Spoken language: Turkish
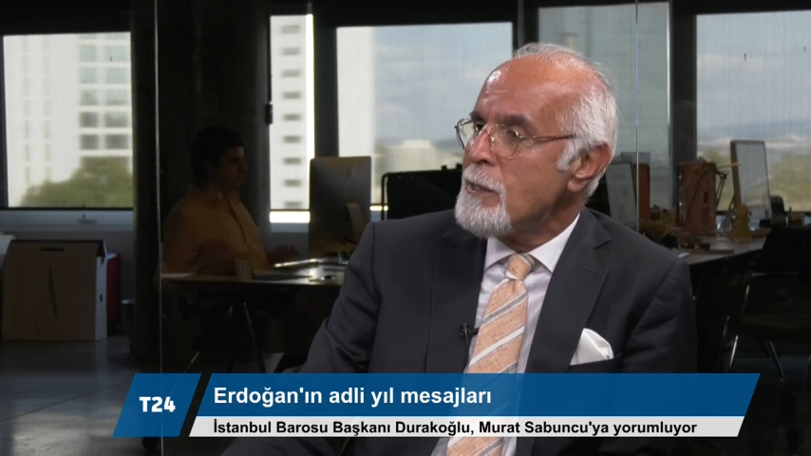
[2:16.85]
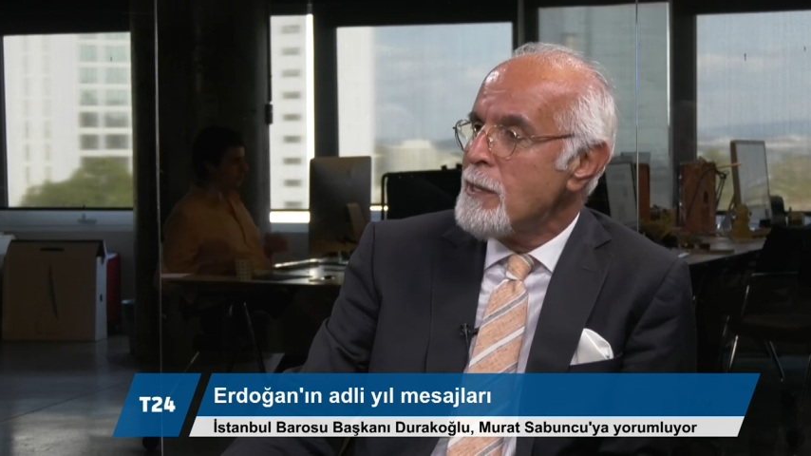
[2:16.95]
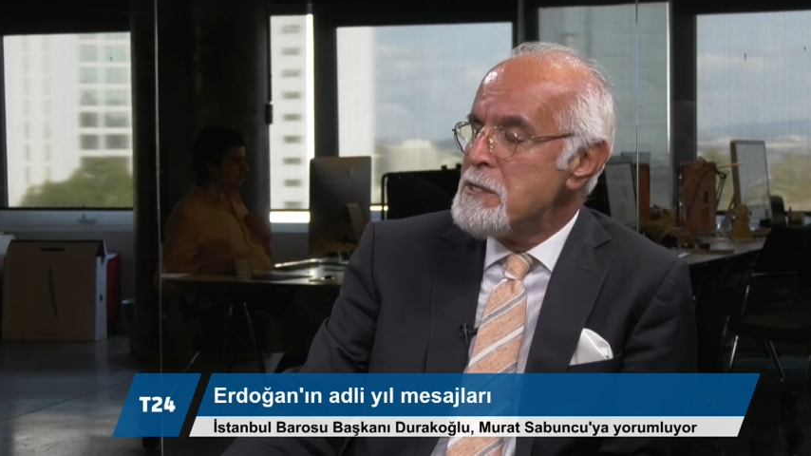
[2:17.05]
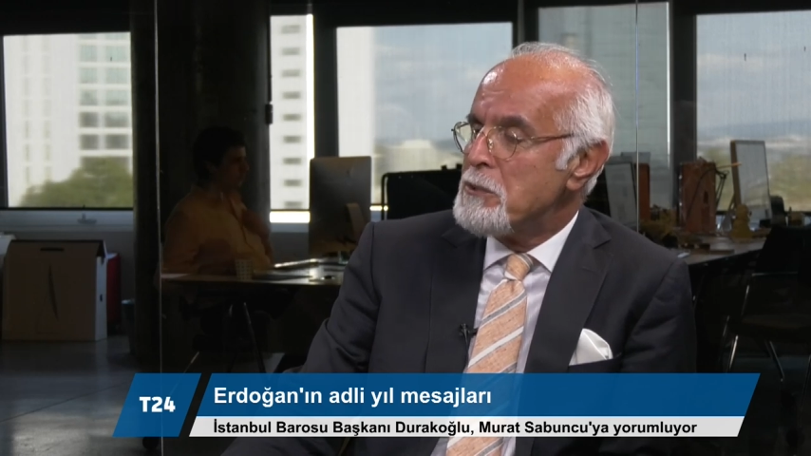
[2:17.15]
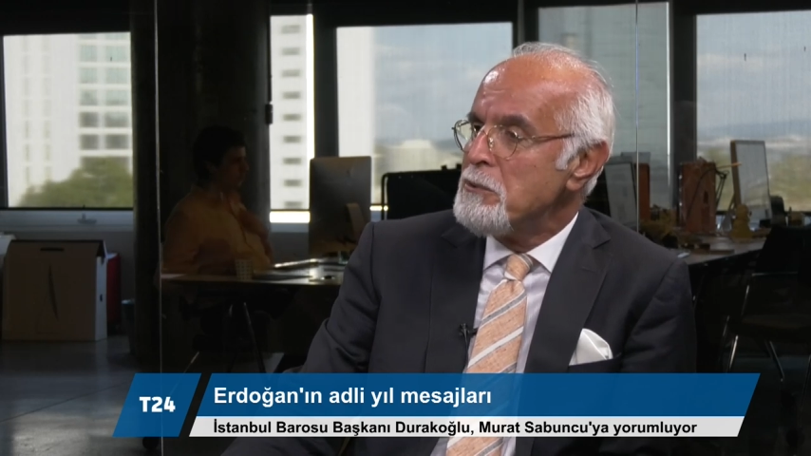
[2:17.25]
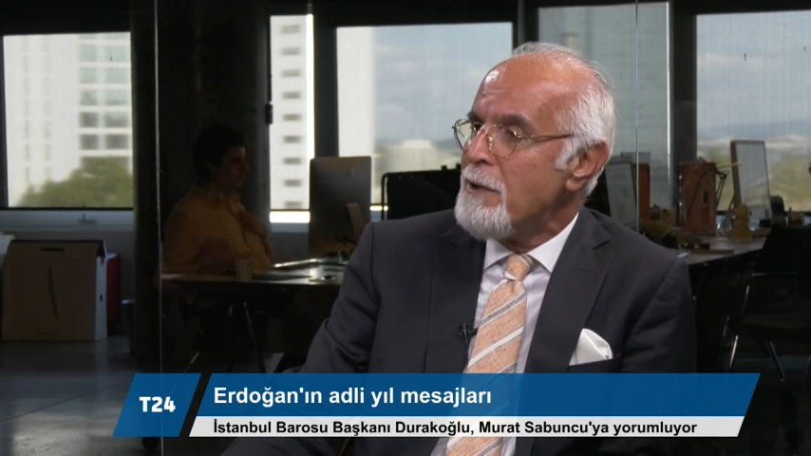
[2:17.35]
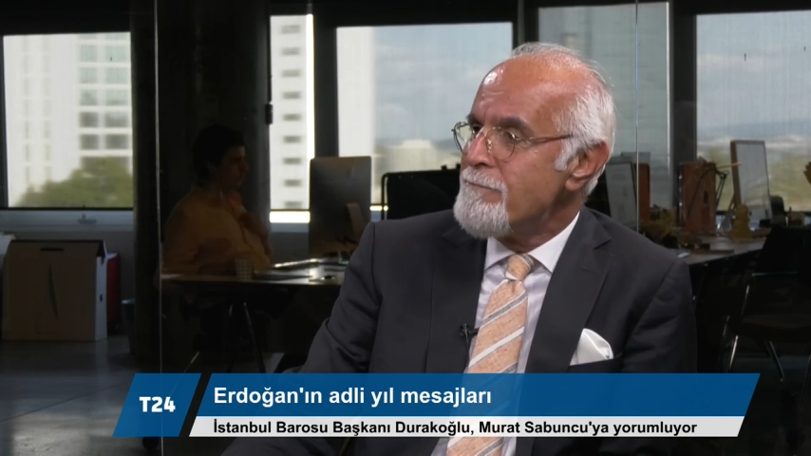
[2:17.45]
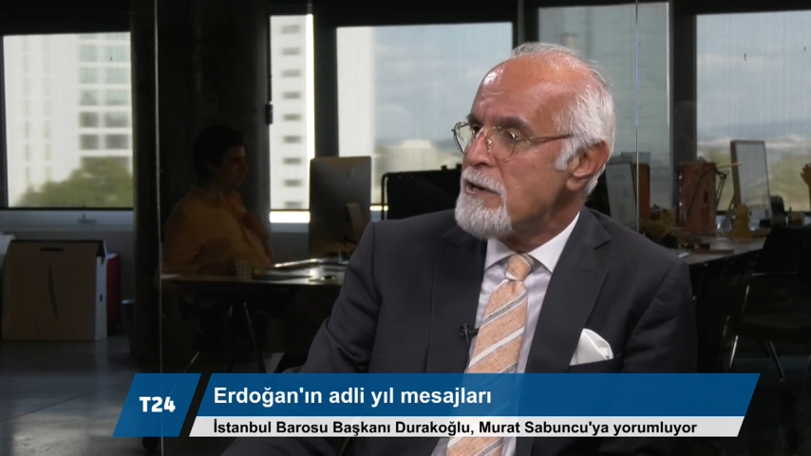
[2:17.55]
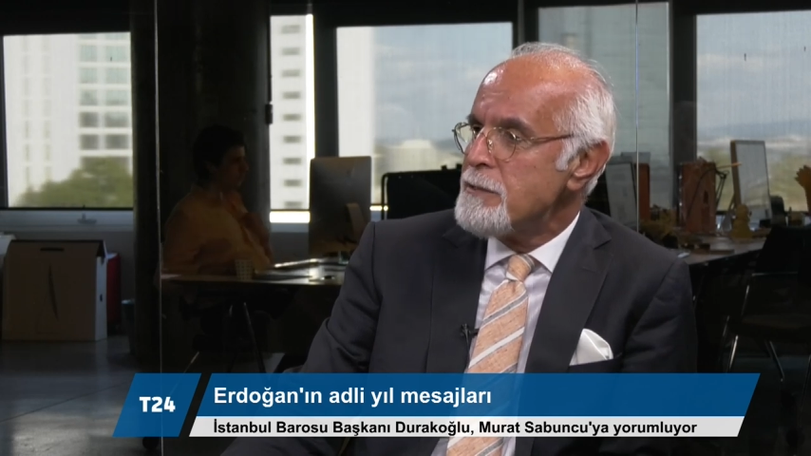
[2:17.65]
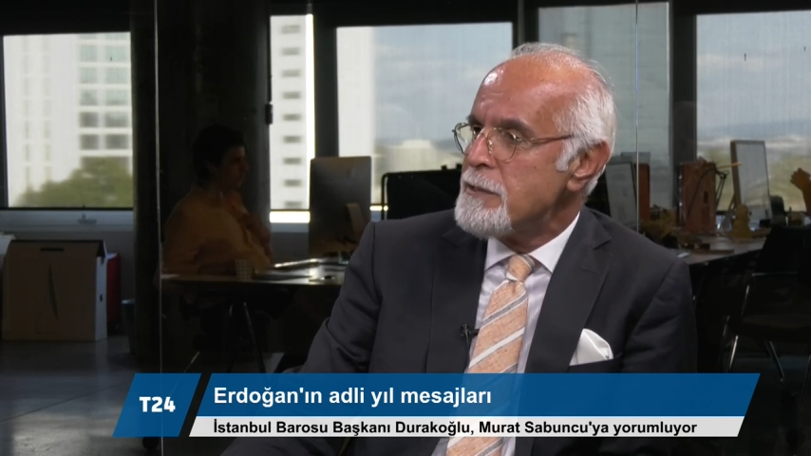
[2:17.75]
haklarını
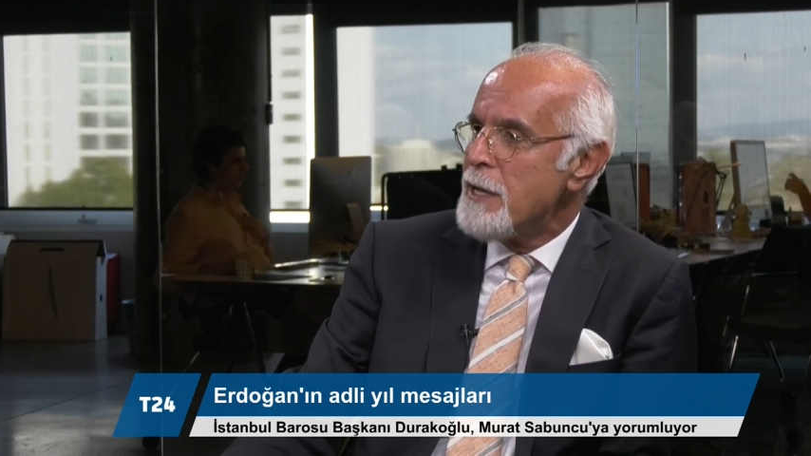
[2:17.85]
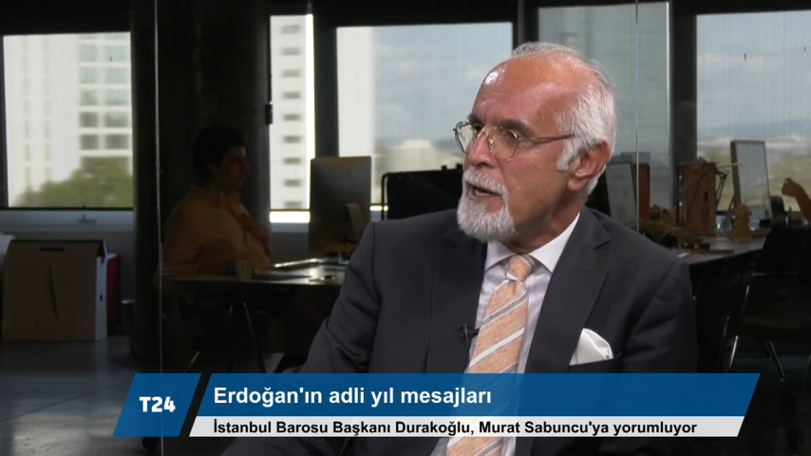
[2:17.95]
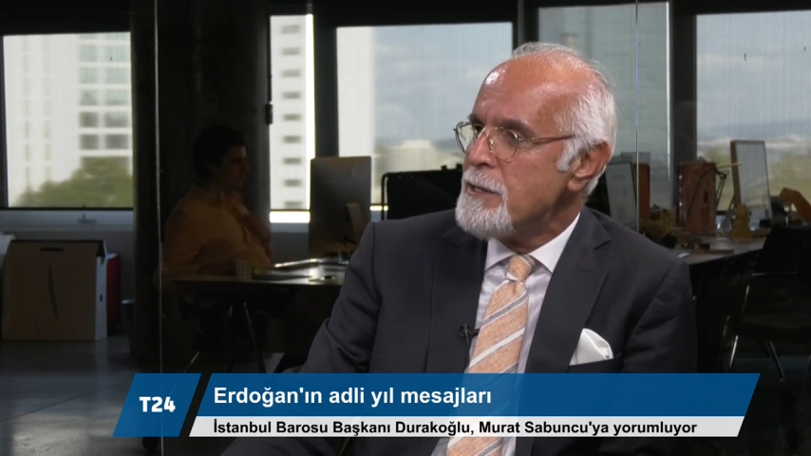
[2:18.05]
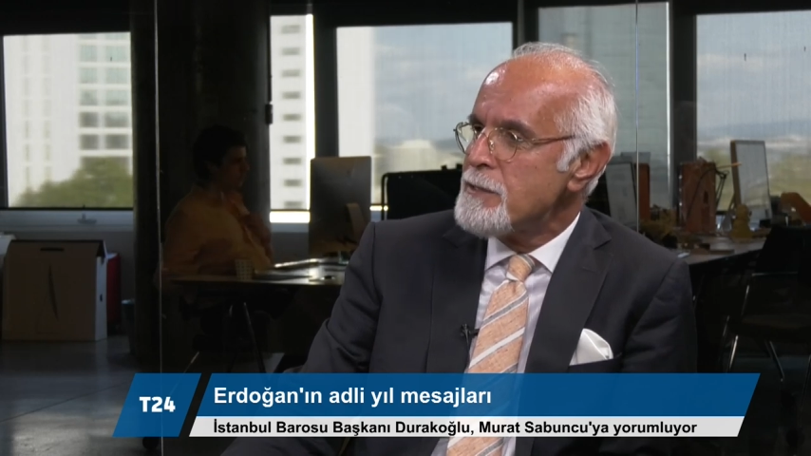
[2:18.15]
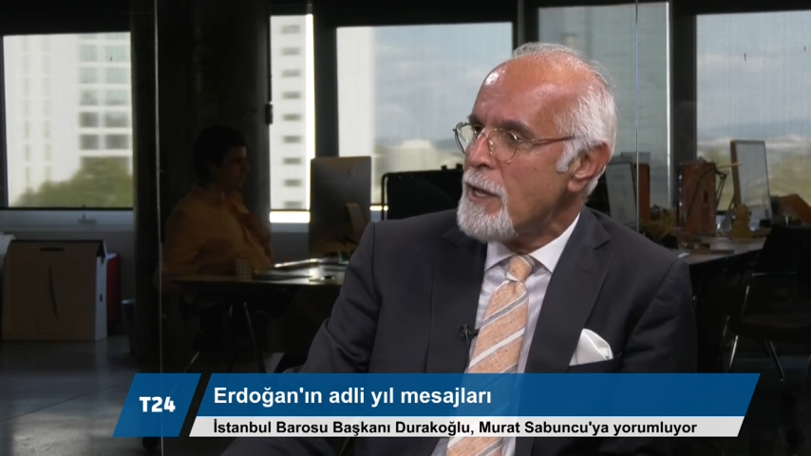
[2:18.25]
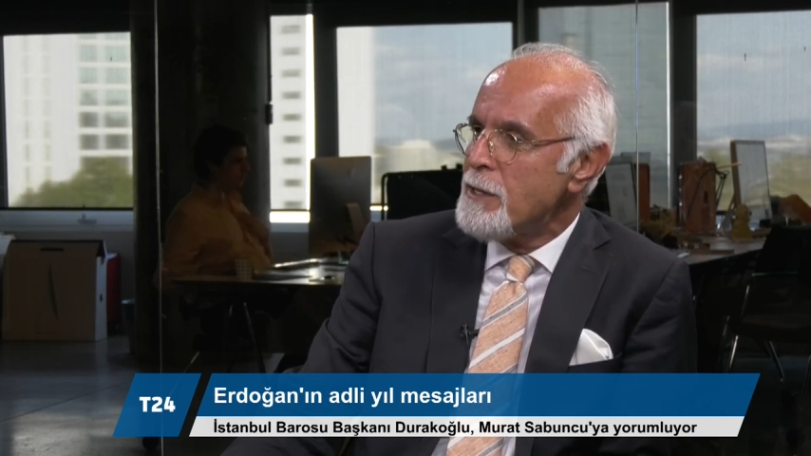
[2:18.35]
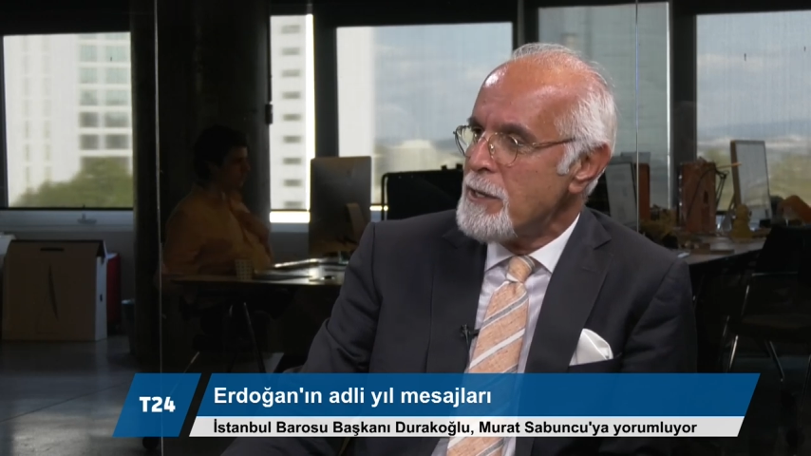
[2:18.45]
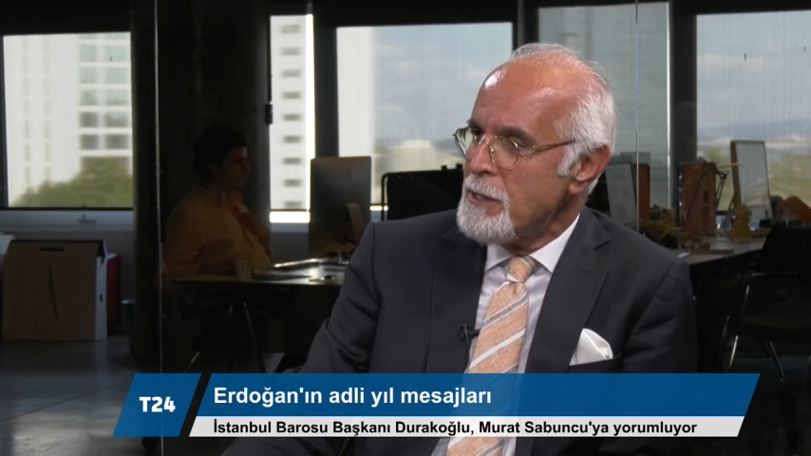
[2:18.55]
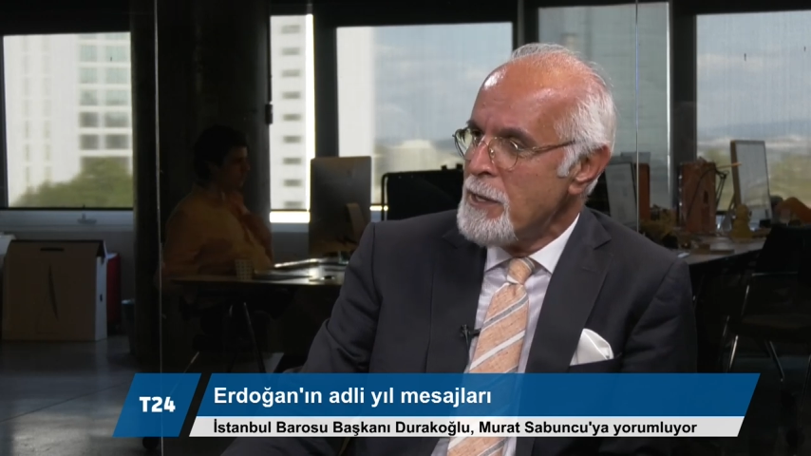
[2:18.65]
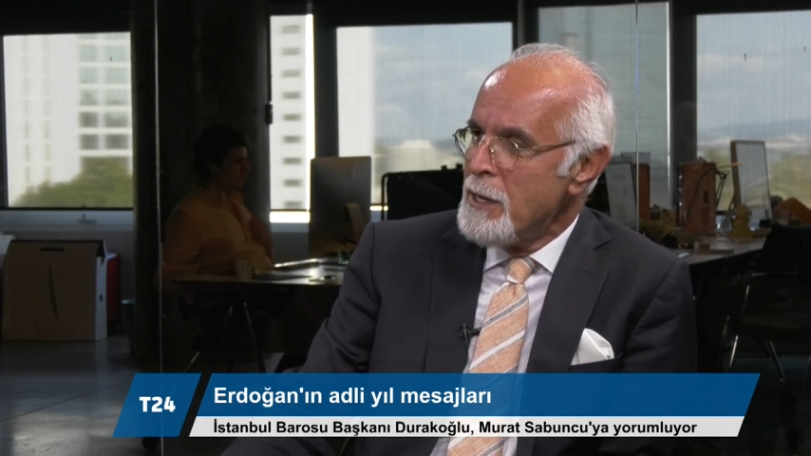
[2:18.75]
kullanmak isteyen
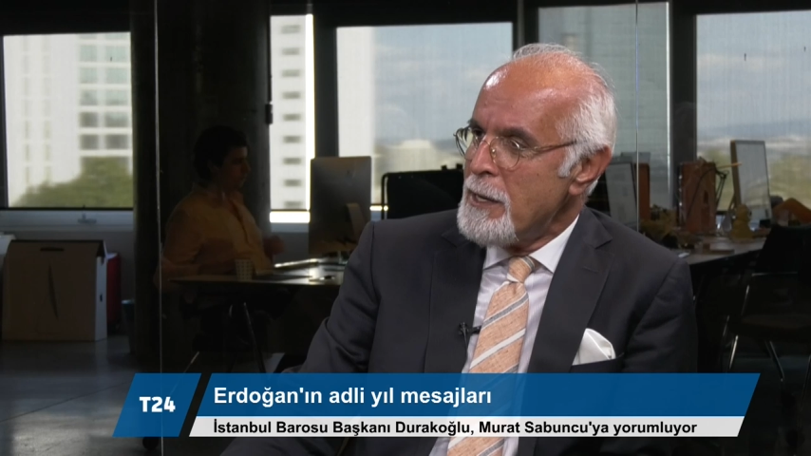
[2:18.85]
insanların